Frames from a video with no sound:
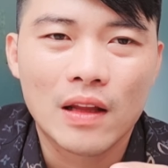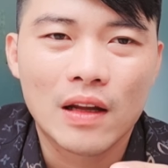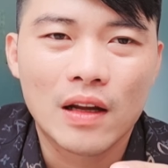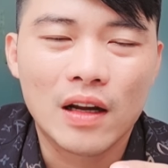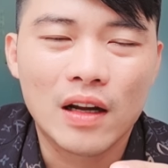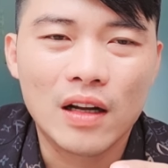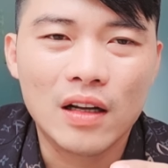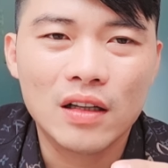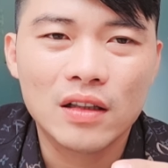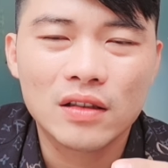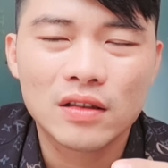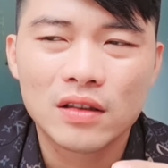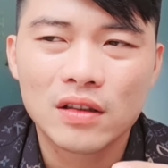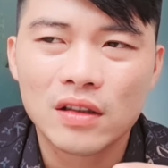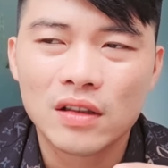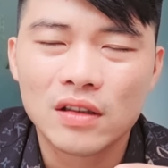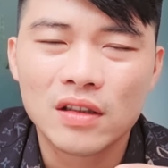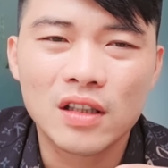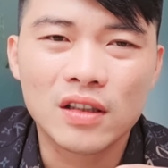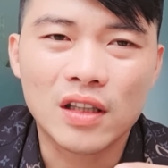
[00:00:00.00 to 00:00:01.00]
đó
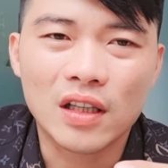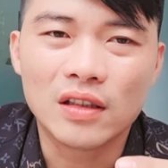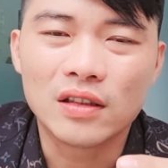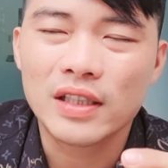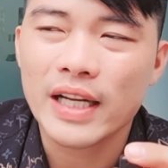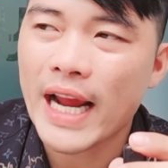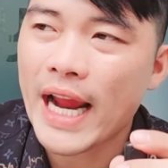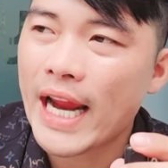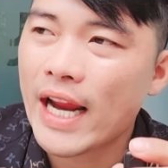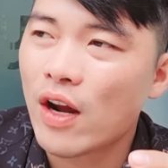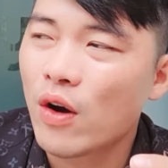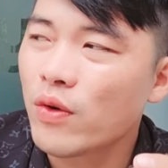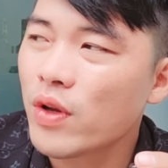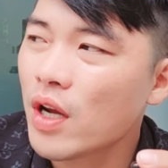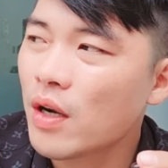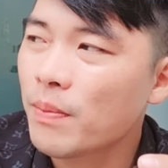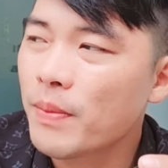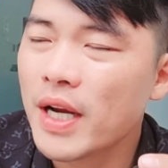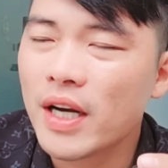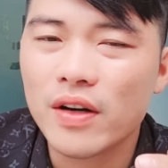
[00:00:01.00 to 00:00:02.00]
nhưng từ ngày hậu
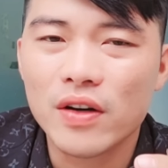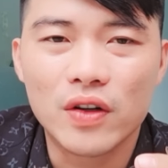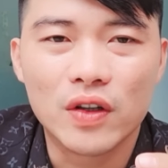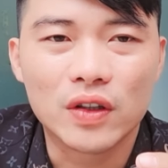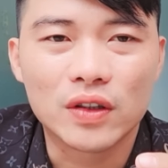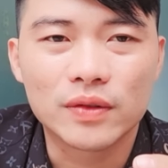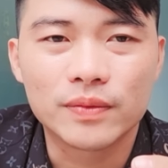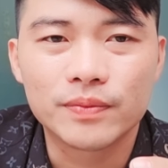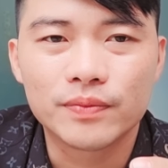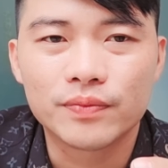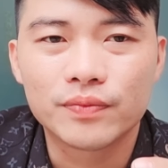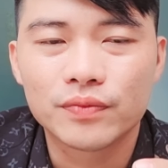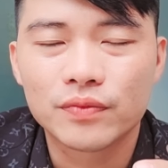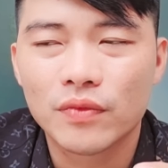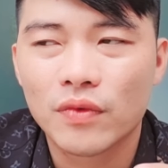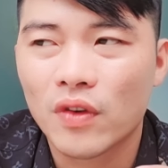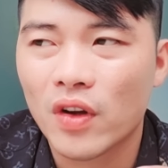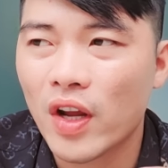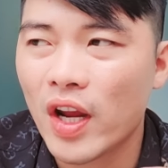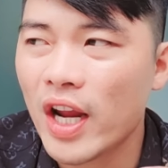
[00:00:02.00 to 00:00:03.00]
nhân biết được
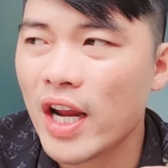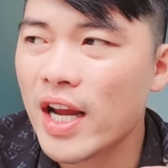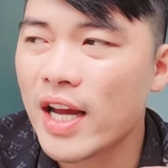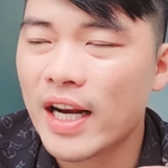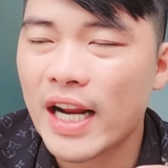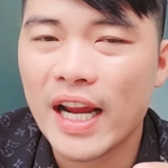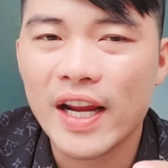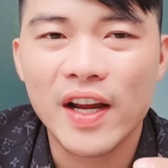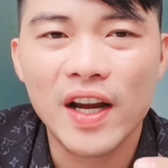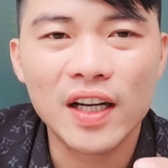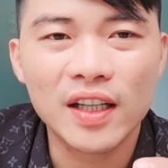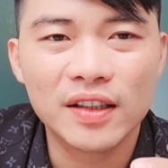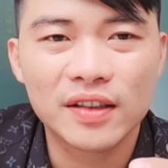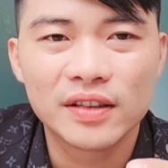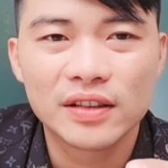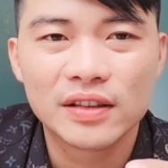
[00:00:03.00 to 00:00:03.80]
cái hành này hết